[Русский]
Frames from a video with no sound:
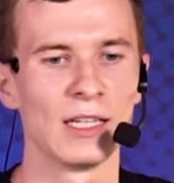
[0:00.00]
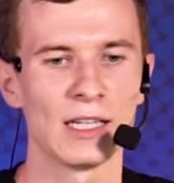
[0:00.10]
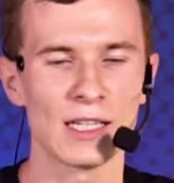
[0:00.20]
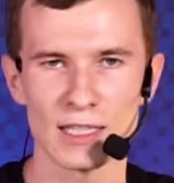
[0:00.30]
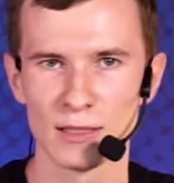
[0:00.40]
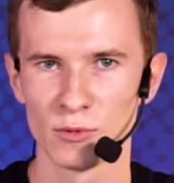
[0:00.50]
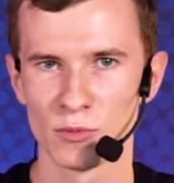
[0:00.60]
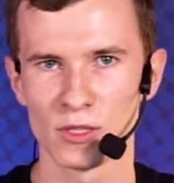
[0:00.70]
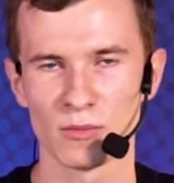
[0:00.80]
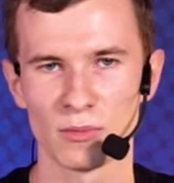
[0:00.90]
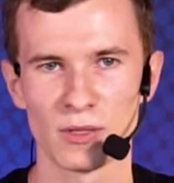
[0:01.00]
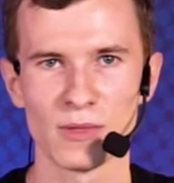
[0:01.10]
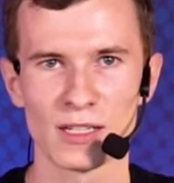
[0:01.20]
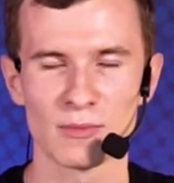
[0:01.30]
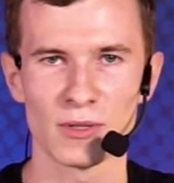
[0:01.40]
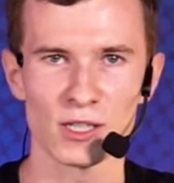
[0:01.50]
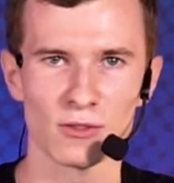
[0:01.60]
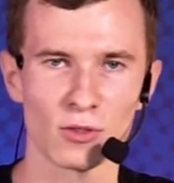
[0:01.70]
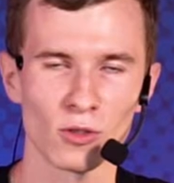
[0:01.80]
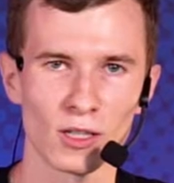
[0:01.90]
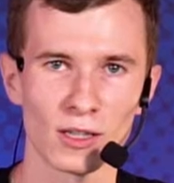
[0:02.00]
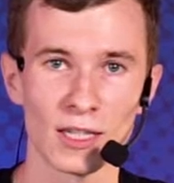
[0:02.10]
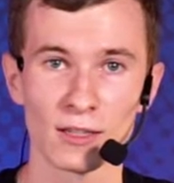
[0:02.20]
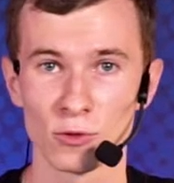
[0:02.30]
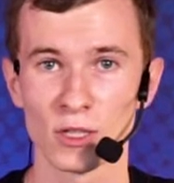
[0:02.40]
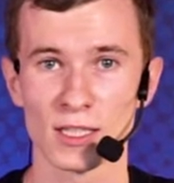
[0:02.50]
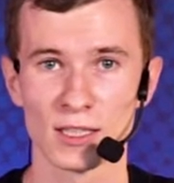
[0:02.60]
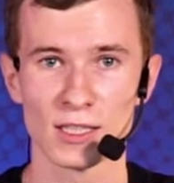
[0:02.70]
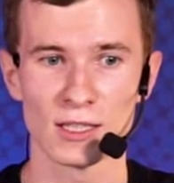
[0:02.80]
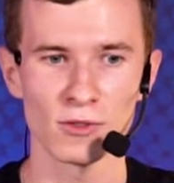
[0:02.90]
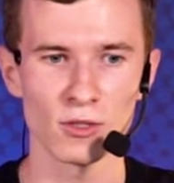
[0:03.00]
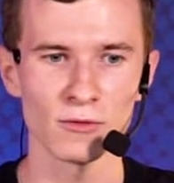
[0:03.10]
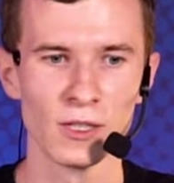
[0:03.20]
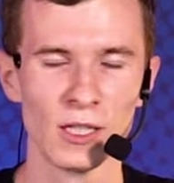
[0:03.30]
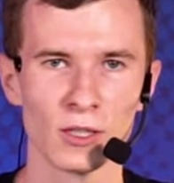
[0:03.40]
если мы будем, например, запрашивать токен для двух разных сервисов,